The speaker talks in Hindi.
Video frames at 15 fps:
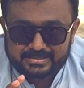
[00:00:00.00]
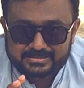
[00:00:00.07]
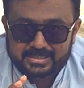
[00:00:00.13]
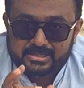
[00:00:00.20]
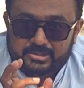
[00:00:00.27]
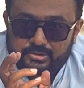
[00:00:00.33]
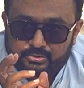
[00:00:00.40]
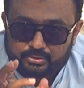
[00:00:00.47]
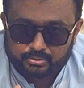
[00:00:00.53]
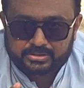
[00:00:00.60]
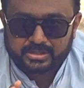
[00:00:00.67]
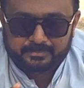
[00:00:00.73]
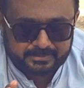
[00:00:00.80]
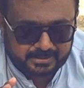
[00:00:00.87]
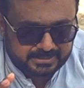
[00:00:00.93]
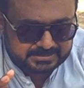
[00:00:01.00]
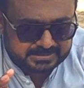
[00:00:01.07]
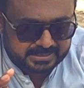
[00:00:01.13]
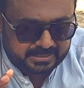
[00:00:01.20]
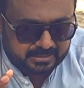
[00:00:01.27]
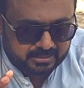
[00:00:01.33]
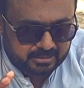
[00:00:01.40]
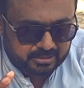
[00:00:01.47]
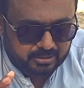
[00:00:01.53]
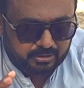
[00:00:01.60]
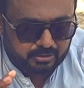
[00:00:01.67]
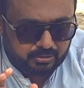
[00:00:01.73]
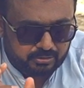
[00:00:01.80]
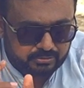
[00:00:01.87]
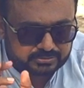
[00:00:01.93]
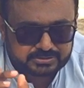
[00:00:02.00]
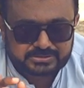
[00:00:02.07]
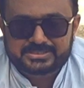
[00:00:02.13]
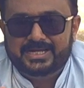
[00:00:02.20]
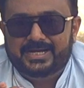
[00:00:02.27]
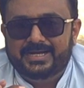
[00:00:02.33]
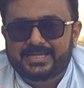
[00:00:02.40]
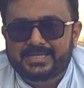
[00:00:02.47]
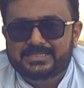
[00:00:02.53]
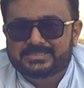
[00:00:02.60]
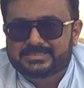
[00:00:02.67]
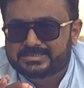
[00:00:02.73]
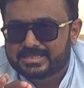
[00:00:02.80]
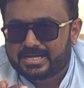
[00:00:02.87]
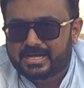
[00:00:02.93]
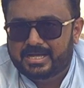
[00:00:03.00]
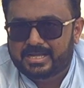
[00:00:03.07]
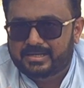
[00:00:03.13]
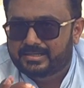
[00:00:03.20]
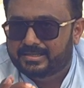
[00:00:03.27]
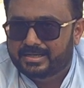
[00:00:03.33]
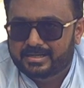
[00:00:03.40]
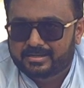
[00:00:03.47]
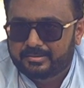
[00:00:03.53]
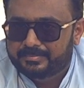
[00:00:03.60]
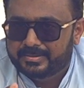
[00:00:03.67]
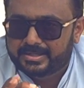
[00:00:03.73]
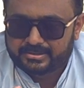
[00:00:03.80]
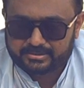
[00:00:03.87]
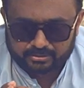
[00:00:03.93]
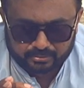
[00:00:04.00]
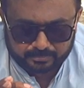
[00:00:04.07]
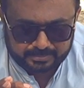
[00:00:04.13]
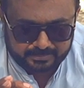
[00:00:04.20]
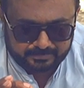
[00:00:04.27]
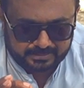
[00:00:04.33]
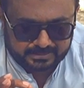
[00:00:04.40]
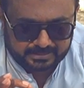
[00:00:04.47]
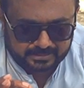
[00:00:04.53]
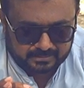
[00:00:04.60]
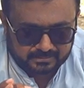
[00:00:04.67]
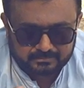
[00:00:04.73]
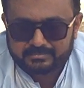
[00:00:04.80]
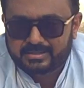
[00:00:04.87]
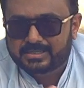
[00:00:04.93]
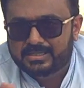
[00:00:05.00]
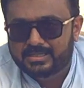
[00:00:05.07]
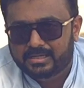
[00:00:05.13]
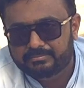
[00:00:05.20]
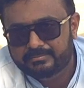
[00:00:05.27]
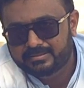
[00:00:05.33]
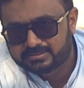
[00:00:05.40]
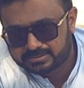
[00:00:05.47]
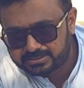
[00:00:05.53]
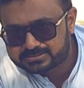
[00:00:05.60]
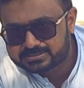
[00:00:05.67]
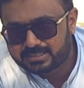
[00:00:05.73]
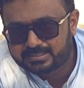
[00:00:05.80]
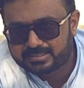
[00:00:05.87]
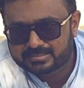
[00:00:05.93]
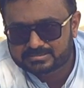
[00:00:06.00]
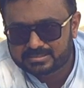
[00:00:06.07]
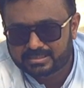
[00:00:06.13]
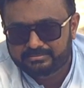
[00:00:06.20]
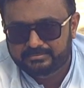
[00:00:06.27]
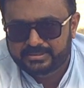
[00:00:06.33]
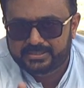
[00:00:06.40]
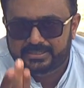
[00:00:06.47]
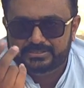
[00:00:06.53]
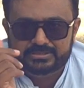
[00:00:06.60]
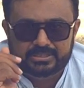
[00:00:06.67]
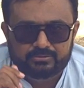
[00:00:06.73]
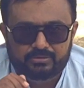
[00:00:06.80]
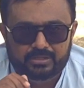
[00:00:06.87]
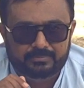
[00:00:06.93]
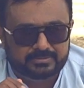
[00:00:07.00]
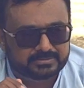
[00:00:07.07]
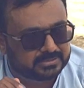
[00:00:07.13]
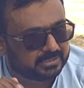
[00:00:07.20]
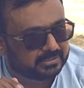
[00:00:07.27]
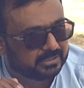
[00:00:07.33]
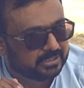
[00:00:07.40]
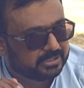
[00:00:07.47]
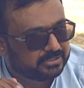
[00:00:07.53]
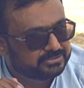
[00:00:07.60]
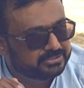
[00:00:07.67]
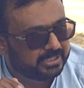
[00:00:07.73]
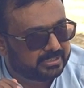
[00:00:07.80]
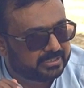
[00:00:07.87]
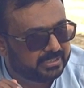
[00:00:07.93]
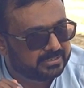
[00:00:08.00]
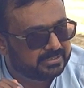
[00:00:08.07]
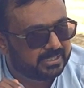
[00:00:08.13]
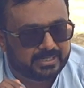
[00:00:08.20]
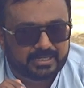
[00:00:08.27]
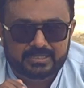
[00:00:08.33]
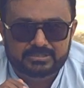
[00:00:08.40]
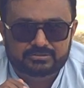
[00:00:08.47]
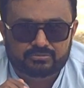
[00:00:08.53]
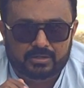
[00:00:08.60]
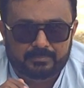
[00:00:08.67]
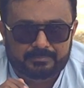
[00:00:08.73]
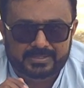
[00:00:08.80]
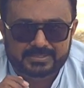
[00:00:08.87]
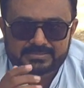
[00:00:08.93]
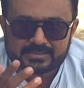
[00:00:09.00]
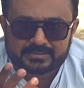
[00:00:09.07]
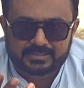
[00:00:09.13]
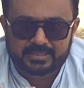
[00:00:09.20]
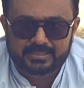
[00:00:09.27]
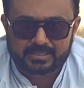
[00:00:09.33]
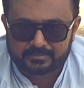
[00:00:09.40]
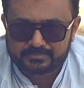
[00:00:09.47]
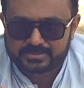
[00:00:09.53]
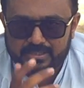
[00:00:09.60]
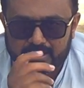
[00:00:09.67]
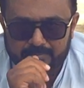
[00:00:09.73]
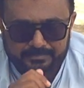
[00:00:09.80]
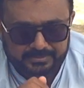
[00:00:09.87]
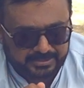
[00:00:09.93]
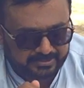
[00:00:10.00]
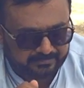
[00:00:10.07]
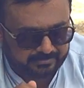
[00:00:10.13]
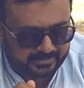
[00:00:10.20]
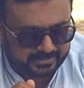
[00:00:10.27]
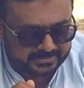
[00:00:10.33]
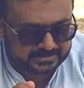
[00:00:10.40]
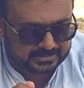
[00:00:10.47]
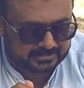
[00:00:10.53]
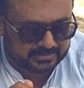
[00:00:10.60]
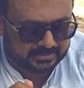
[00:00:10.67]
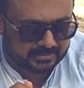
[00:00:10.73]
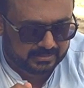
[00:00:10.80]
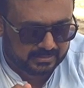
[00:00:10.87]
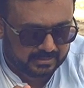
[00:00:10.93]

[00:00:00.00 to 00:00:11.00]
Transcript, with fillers: हज़ार टोटल प्राइस है और साढ़े चार लाख रुपया डाउन पेमेंट है बाकी आपने तीन साल के एक साथ में देना है शेड्यूल आपके साथ शेयर किया जा रहा है इसको आप पढ़ सकते हैं या हमसे आप पीडीएफ में ले सकते हैं